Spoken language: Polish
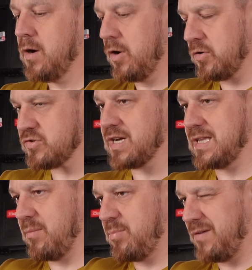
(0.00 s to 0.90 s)
Rączka
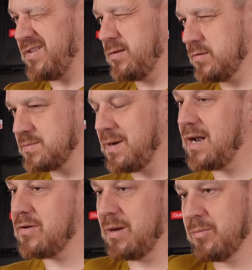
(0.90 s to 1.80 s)
tam pewien luz ma,
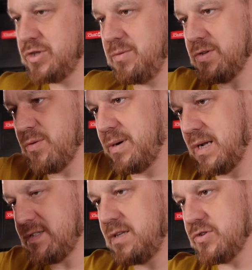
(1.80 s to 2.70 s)
ale ona musi mieć
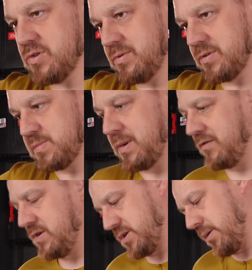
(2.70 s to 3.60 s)
operacyjny, żeby to
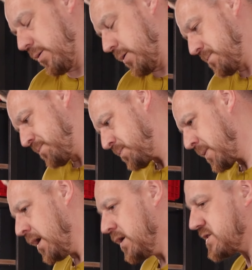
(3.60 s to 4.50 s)
sprawnie działało.
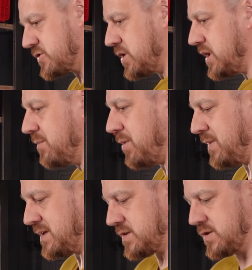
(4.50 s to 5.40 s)
Skrzynki
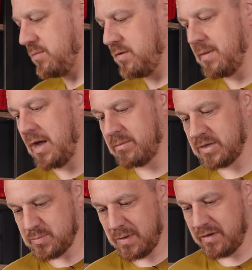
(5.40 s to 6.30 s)
pomiędzy sobą mają
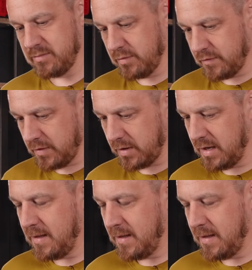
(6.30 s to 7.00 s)
też pewien bufor.